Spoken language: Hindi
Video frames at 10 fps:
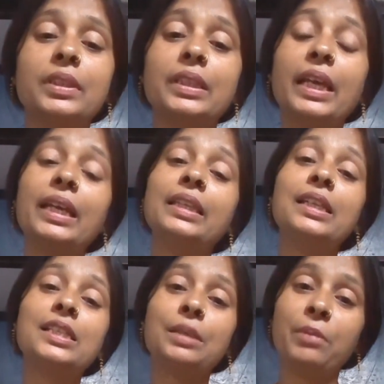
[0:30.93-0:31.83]
तहे
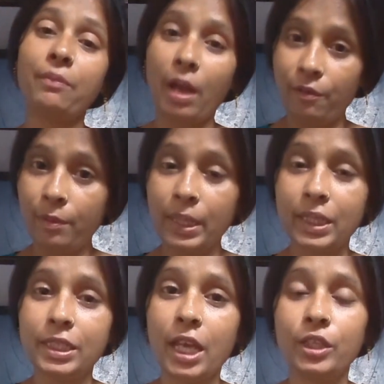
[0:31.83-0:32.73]
दिल से मैं माफ़ी
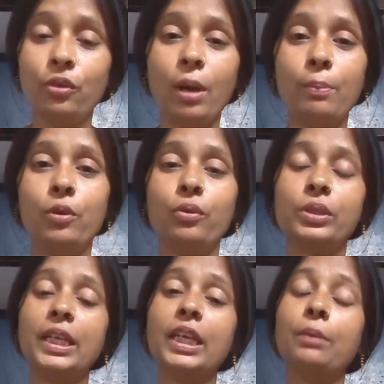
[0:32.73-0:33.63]
मांगना चाहती हूँ आप लोगों
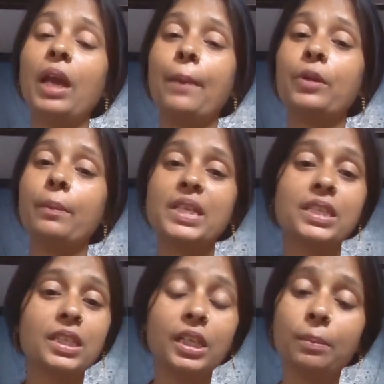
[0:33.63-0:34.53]
से कि मैं आपका
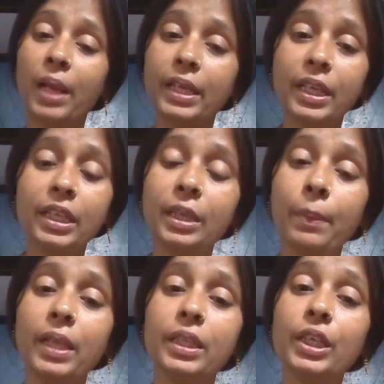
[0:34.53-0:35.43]
मैसेज का रिप्लाई नहीं दे
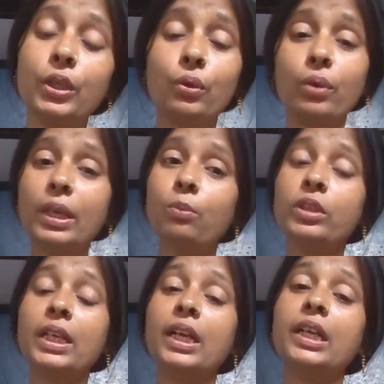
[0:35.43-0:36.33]
पाती क्योंकि
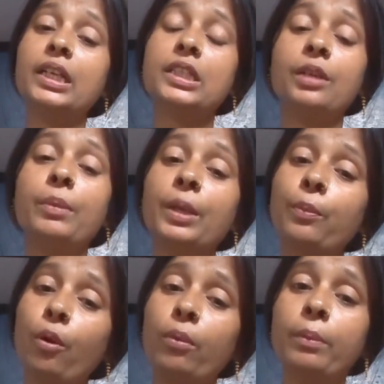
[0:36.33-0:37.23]
मुझे कंडीशन मेरी
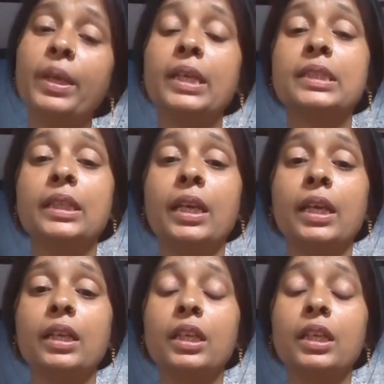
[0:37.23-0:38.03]
प्रॉब्लम में ऐसी है